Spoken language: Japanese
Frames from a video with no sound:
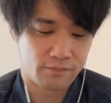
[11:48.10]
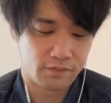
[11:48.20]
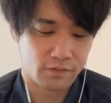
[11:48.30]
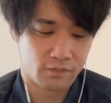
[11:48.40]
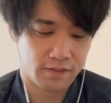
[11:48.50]

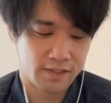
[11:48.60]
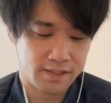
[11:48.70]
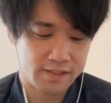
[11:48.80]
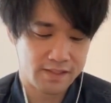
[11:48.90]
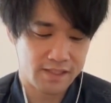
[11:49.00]
どんな
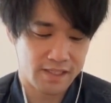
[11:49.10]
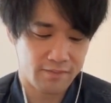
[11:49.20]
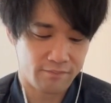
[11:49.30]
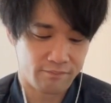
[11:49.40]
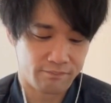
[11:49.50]
形であれ、
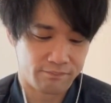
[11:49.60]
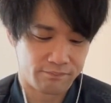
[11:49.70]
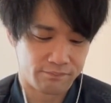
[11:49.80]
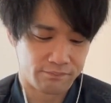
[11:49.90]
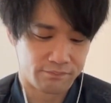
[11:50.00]

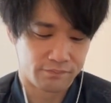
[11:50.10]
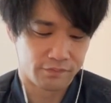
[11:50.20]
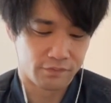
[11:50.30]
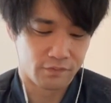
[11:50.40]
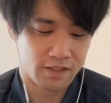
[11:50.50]

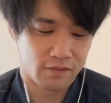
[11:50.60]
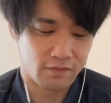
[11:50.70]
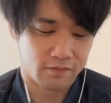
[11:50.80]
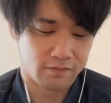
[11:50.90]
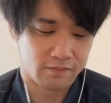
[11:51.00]
動画を
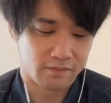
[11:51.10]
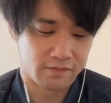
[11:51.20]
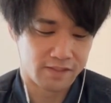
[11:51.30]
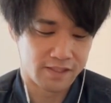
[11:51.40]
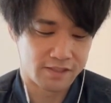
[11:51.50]

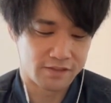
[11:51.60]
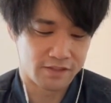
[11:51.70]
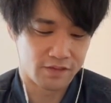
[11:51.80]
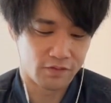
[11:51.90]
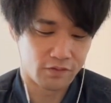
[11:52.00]
出し続
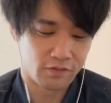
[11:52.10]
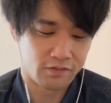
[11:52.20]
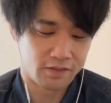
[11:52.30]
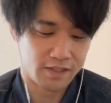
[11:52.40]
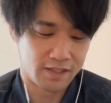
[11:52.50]
けようと、
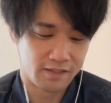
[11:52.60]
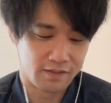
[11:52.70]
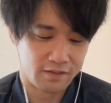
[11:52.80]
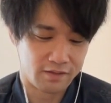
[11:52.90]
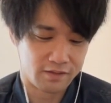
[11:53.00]
はい、
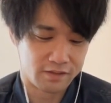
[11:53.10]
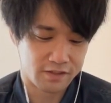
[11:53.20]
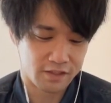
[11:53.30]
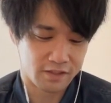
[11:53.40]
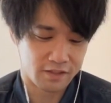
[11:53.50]

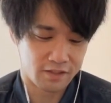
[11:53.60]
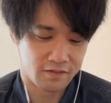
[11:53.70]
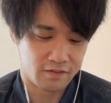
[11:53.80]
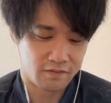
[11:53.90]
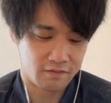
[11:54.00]
誓った
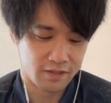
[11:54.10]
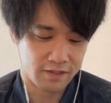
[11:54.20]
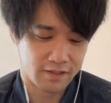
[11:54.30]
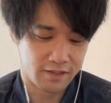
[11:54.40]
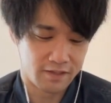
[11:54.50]
わけ
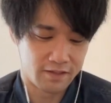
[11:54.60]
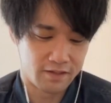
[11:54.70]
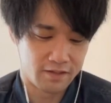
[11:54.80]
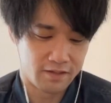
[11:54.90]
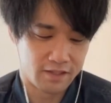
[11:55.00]
で
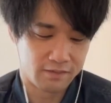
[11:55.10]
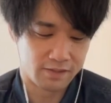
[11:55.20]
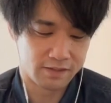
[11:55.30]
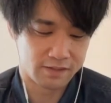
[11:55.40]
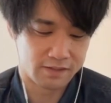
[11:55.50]
あり
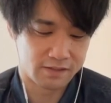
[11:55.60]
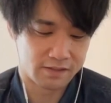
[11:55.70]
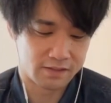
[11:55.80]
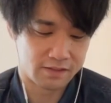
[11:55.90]
ます